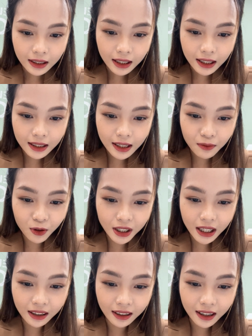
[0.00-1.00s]
Linh rất muốn
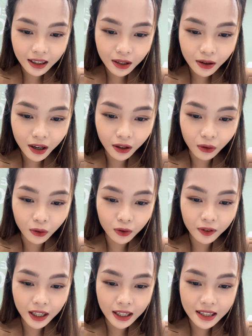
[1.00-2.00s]
trả lời các câu hỏi của
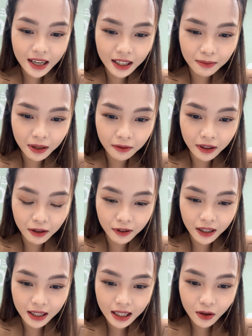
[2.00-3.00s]
quý vị khán giả nhưng mà về
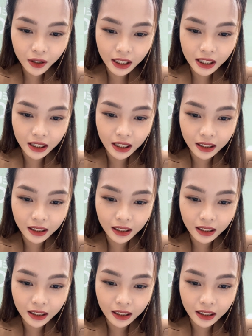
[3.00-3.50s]
phần sau thì chỉ